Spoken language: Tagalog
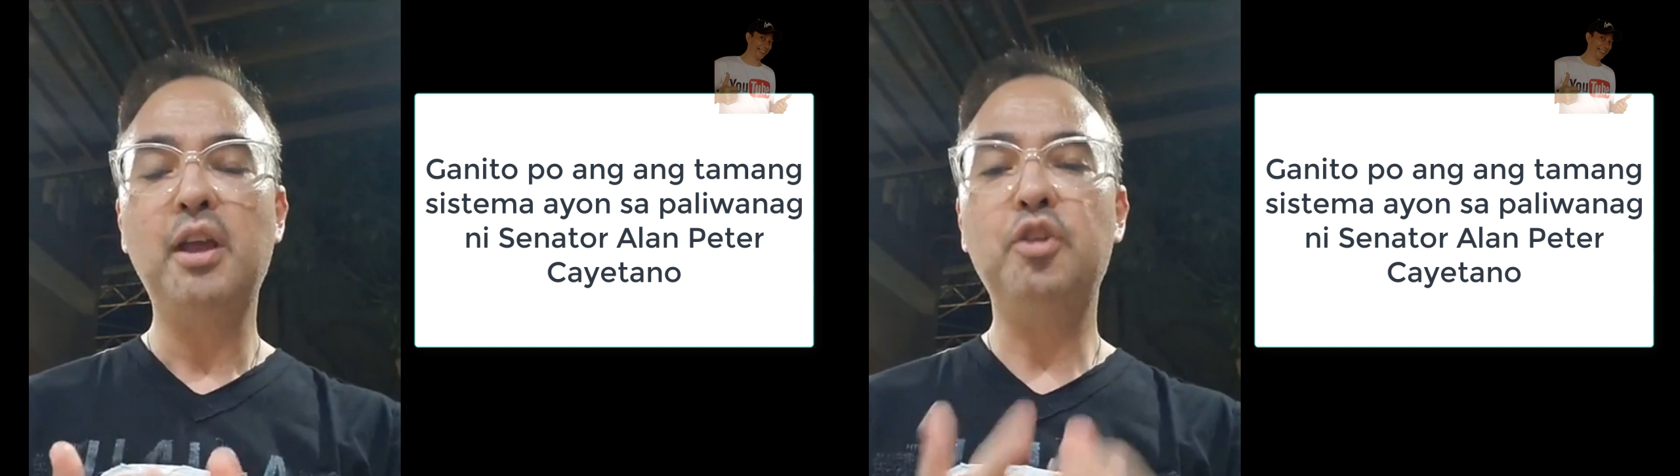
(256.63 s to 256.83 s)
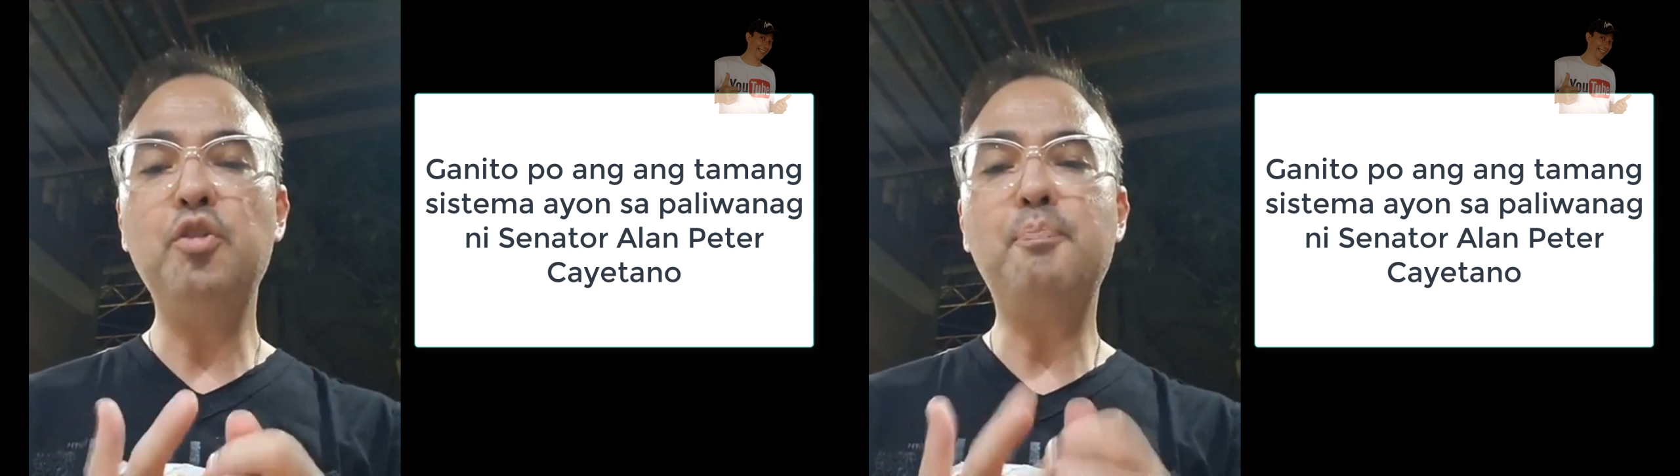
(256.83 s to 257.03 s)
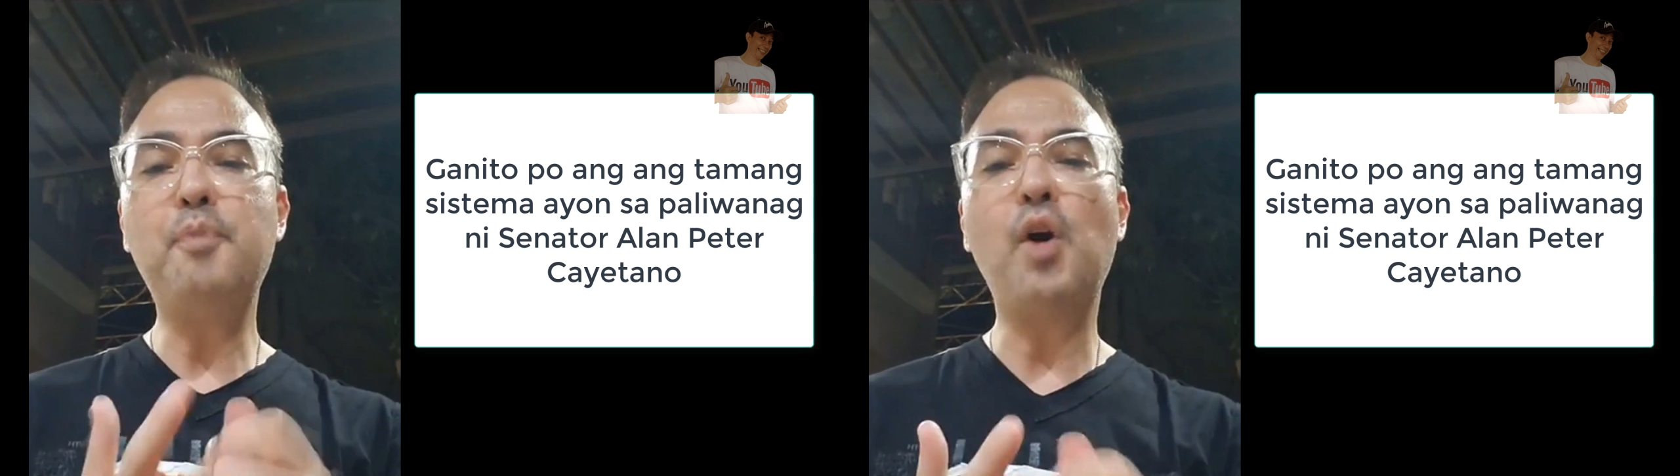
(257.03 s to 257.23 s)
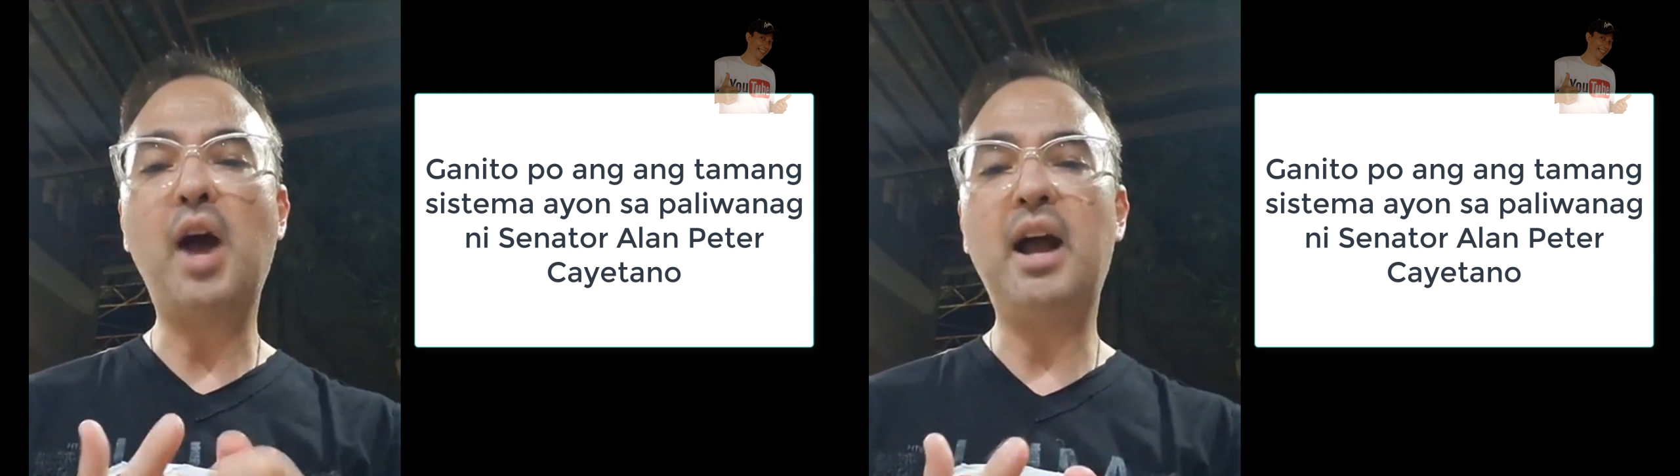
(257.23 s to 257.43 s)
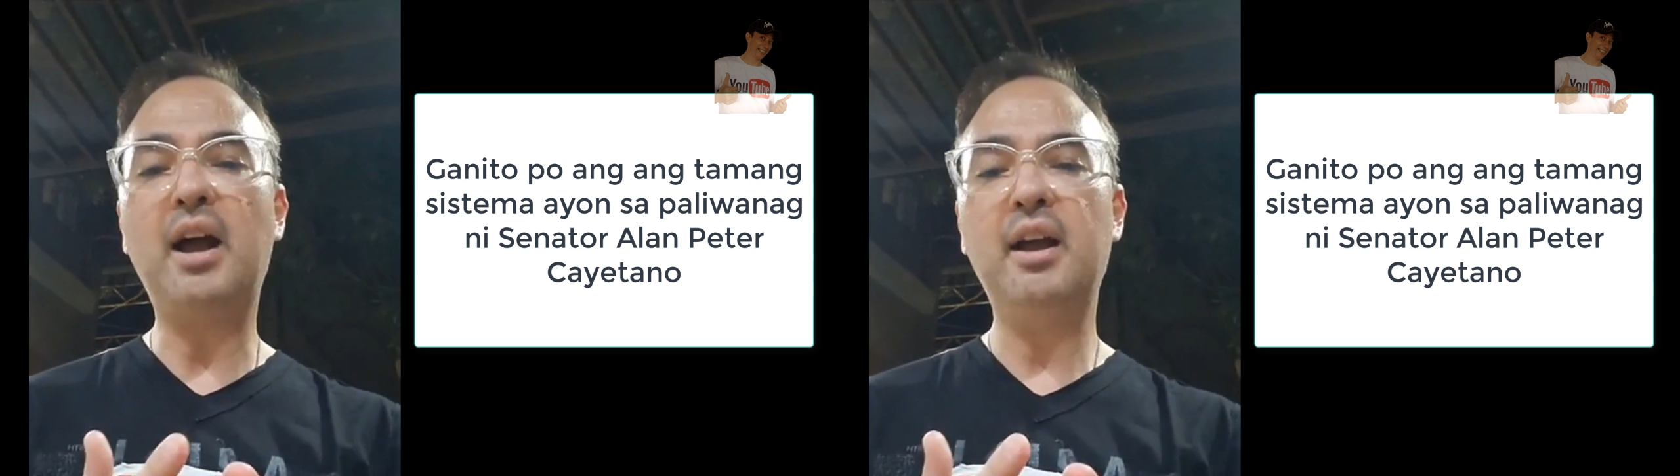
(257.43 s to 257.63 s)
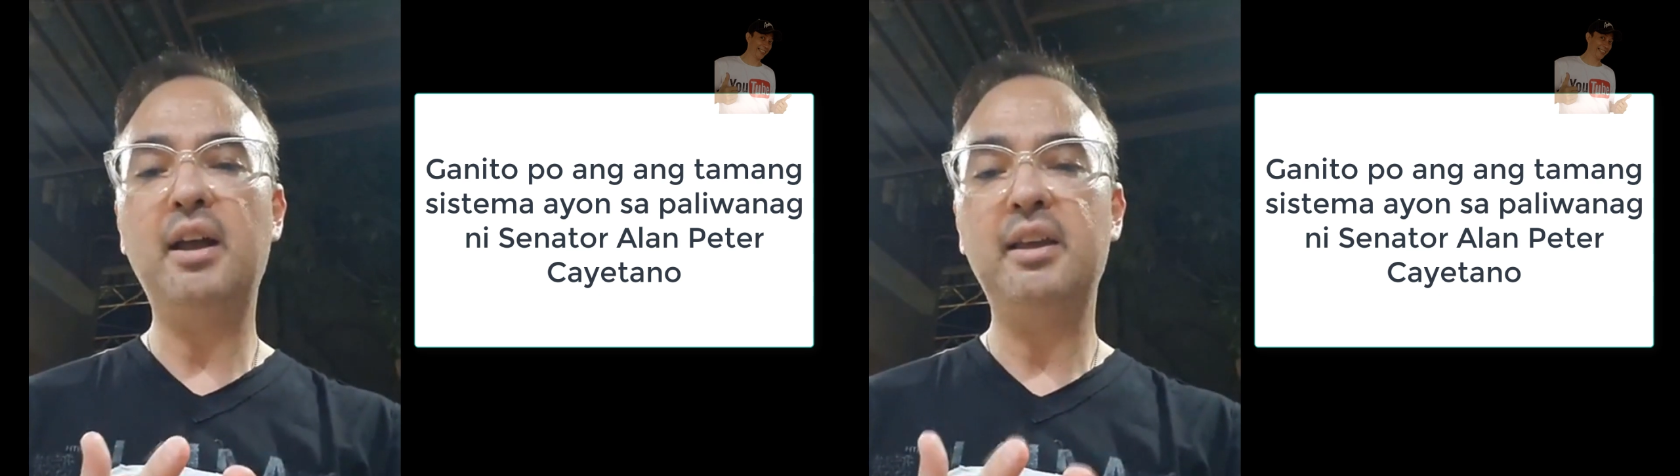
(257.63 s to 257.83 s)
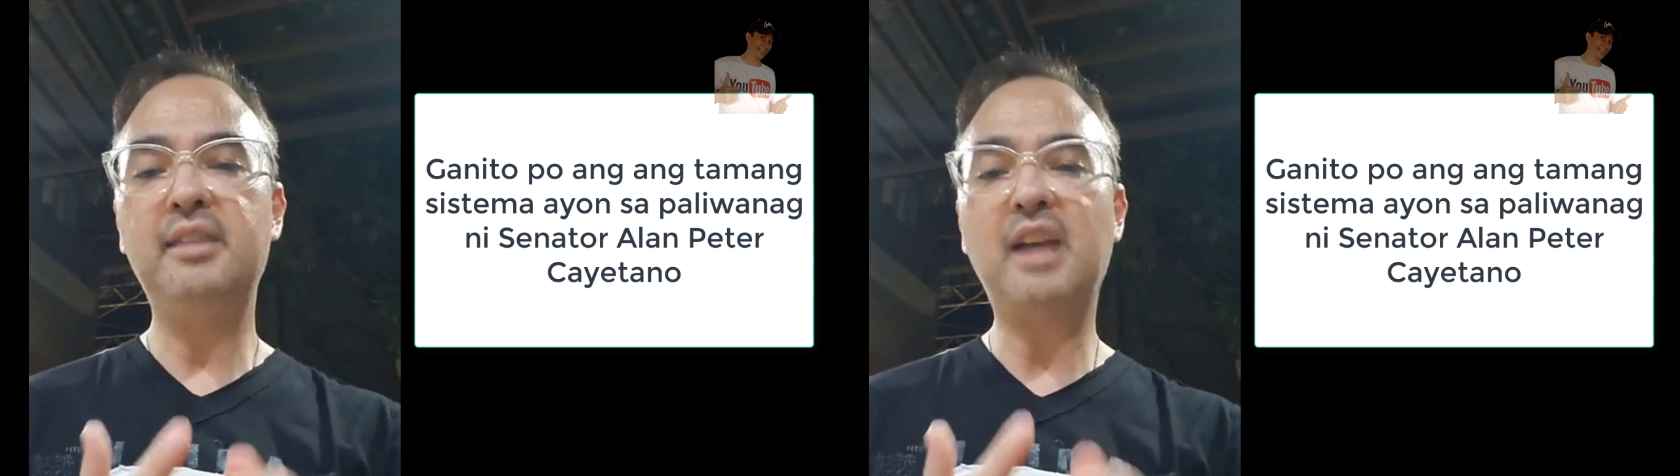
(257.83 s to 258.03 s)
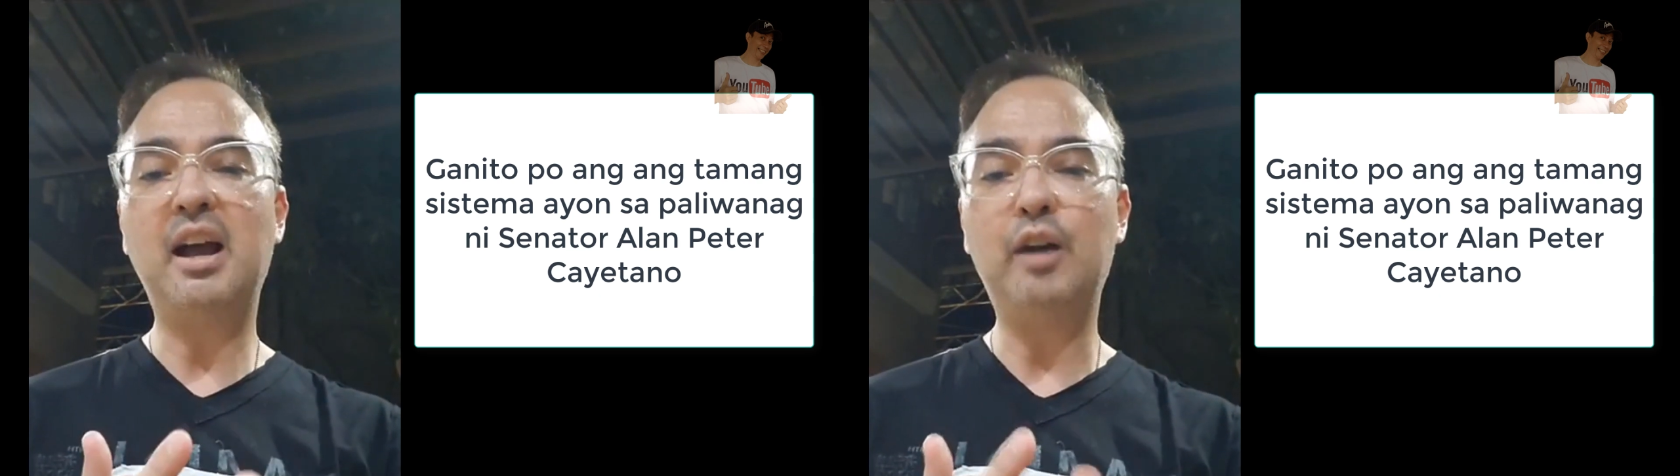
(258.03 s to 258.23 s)
yun po ang
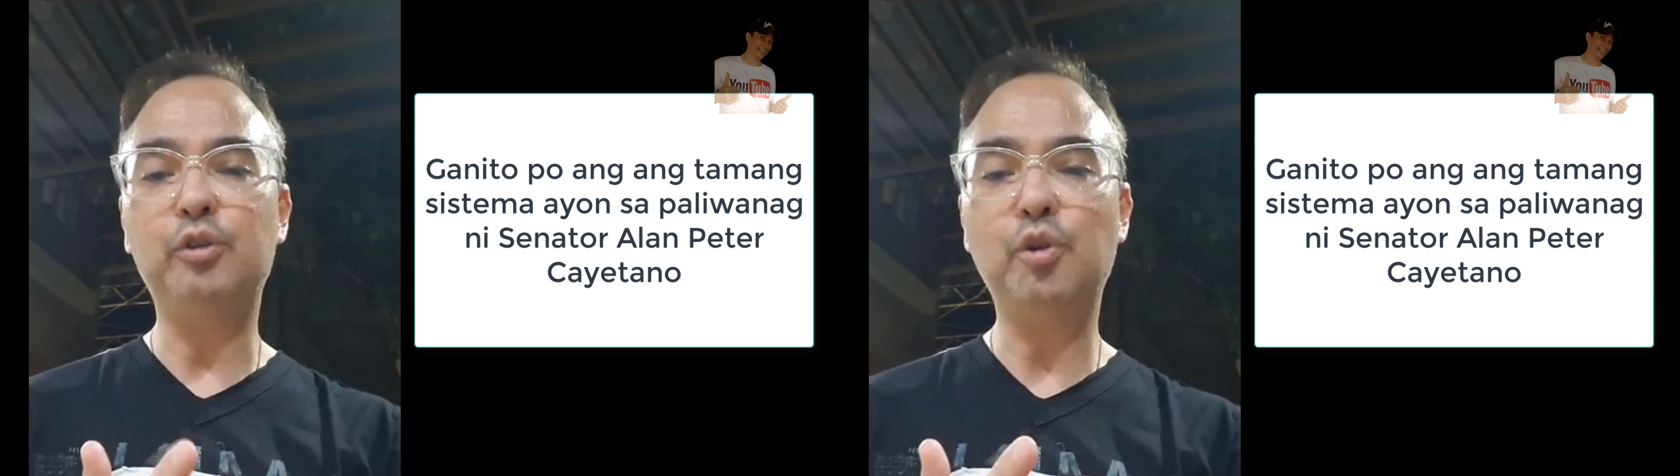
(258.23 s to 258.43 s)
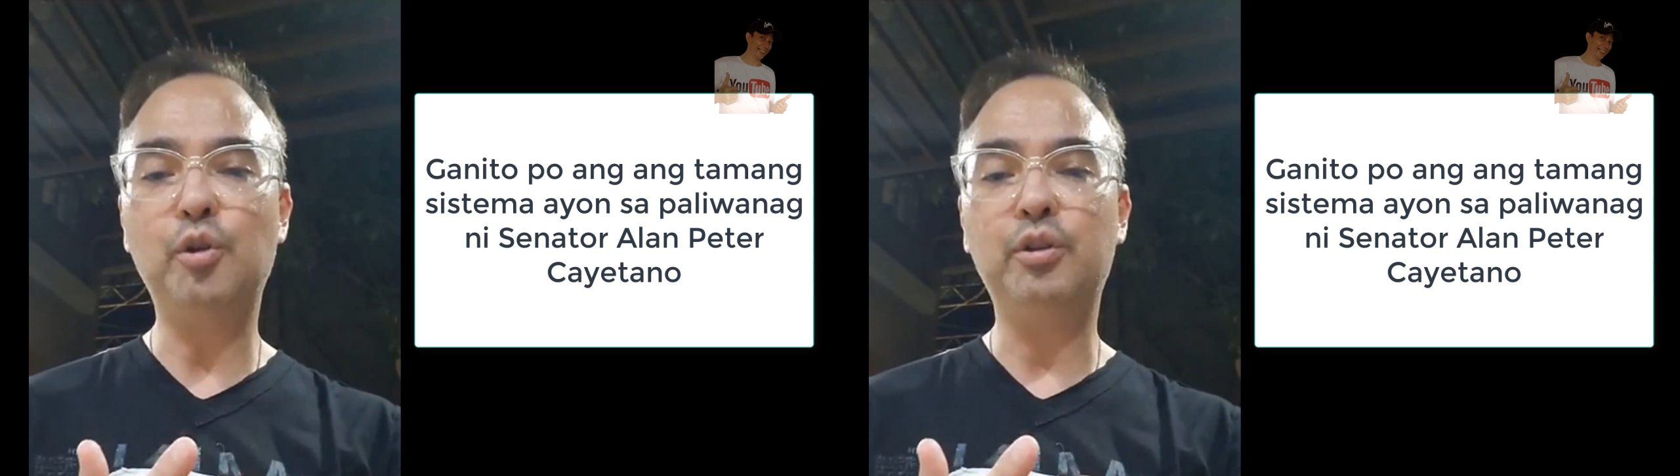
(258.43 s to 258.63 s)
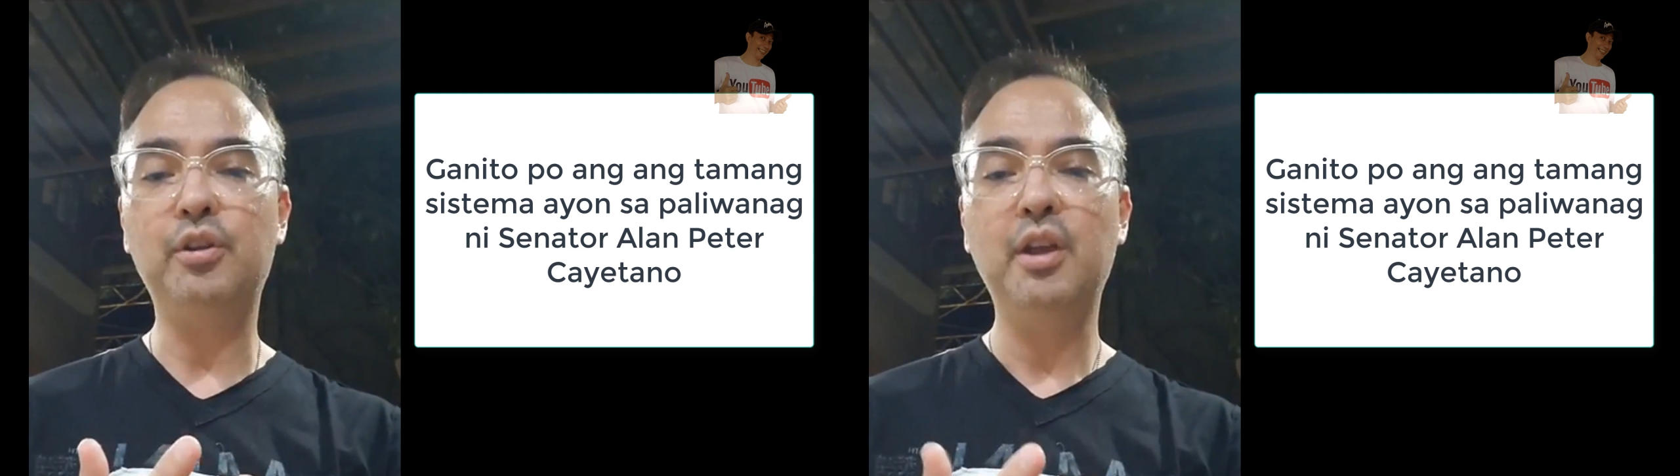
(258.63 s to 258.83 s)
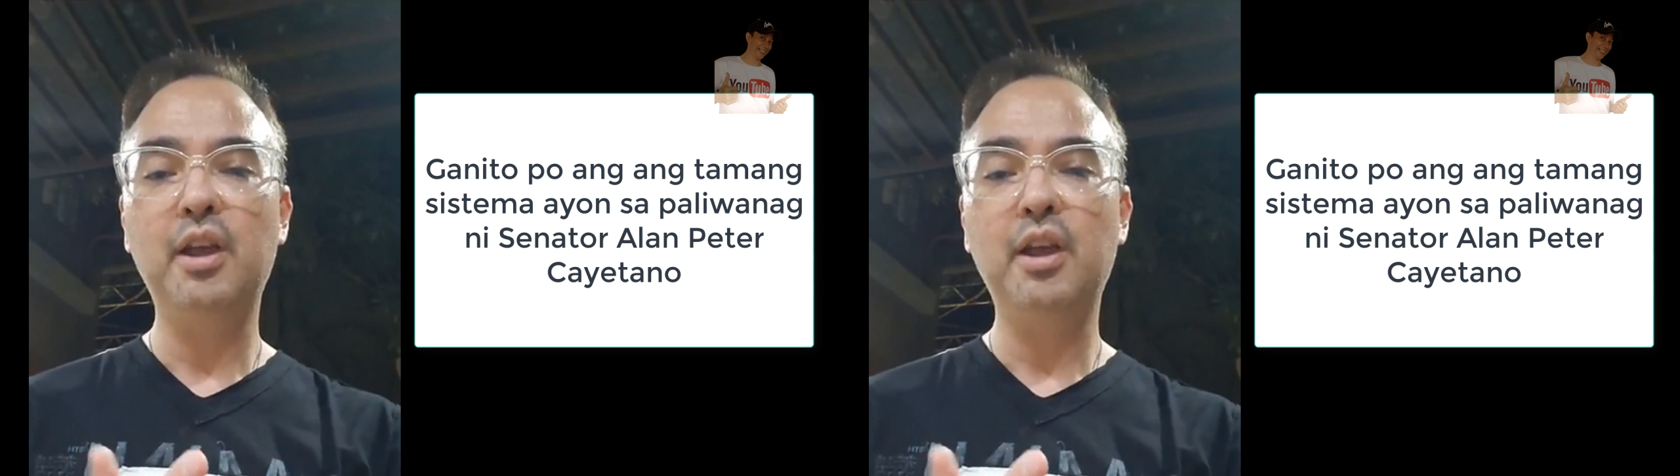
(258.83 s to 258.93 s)
isang household.